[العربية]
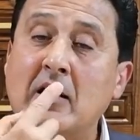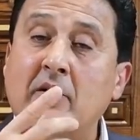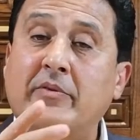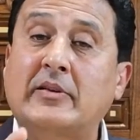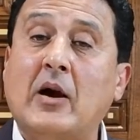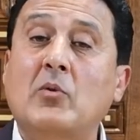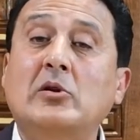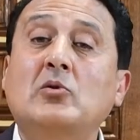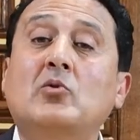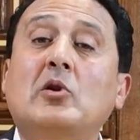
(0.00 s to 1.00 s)

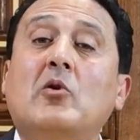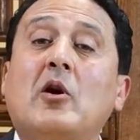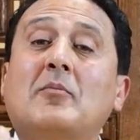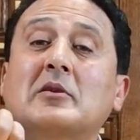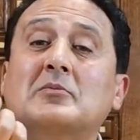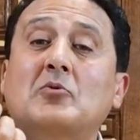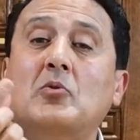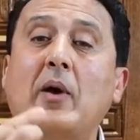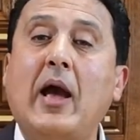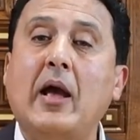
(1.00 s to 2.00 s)
فتعودي قولي ولو مزمور
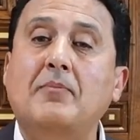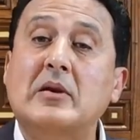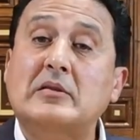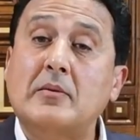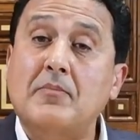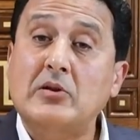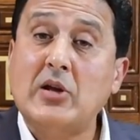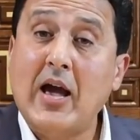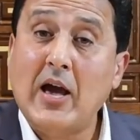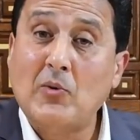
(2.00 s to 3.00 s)
واحد بس
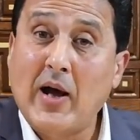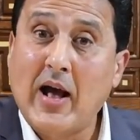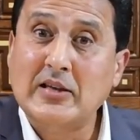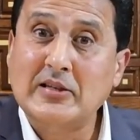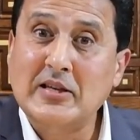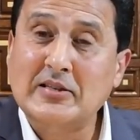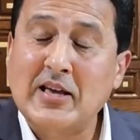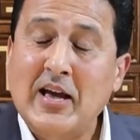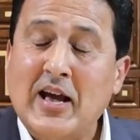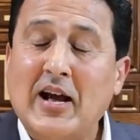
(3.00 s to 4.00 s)
بمشاعر واحاسيس
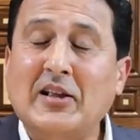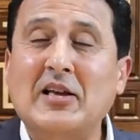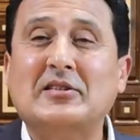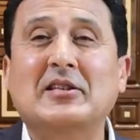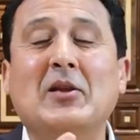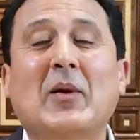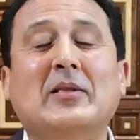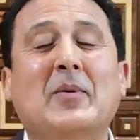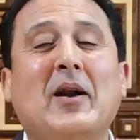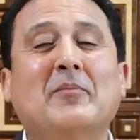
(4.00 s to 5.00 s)
هتحسي ان
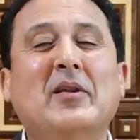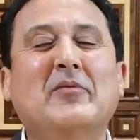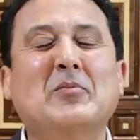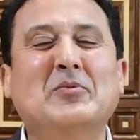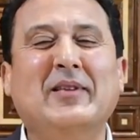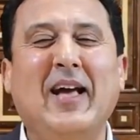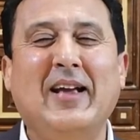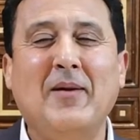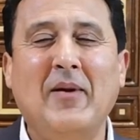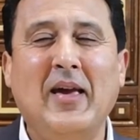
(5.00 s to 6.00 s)
الوقت مع ربنا في منتهى
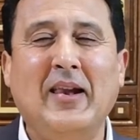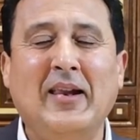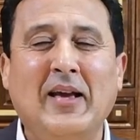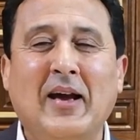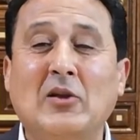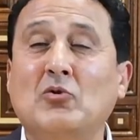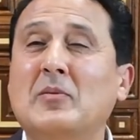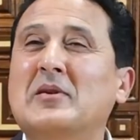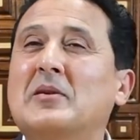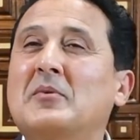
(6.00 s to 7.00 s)
الجمال هتقولي
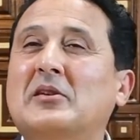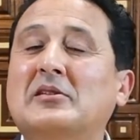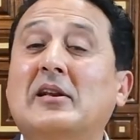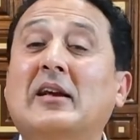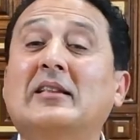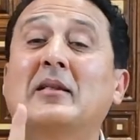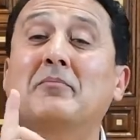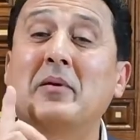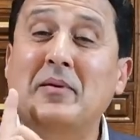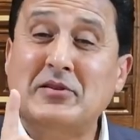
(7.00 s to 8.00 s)
مزامير كتيره جدا
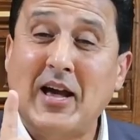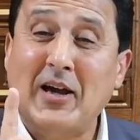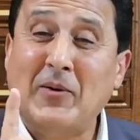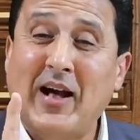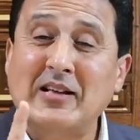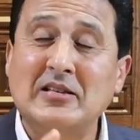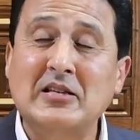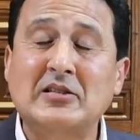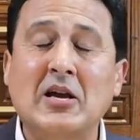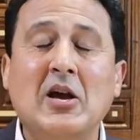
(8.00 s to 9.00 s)
بمشاعر
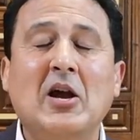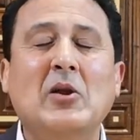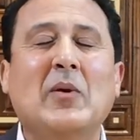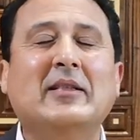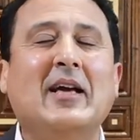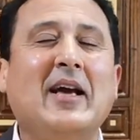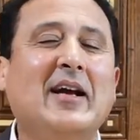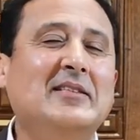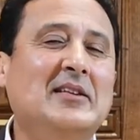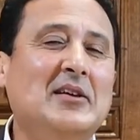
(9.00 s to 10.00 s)
واحاسيس الوقت
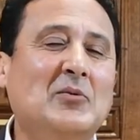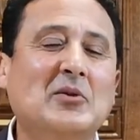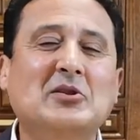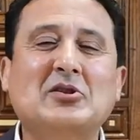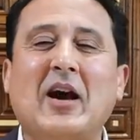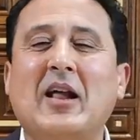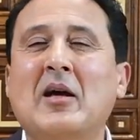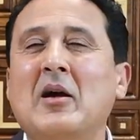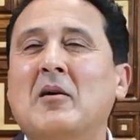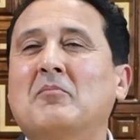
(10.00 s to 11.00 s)
هيعدي وانت شاعره
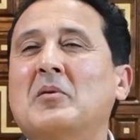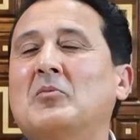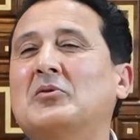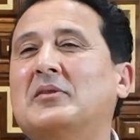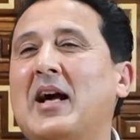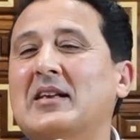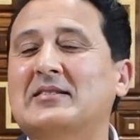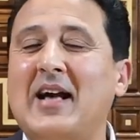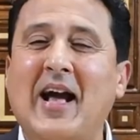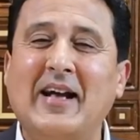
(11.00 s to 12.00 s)
بمنتهى
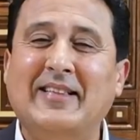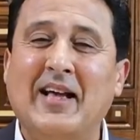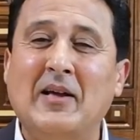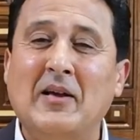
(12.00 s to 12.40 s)
السعاده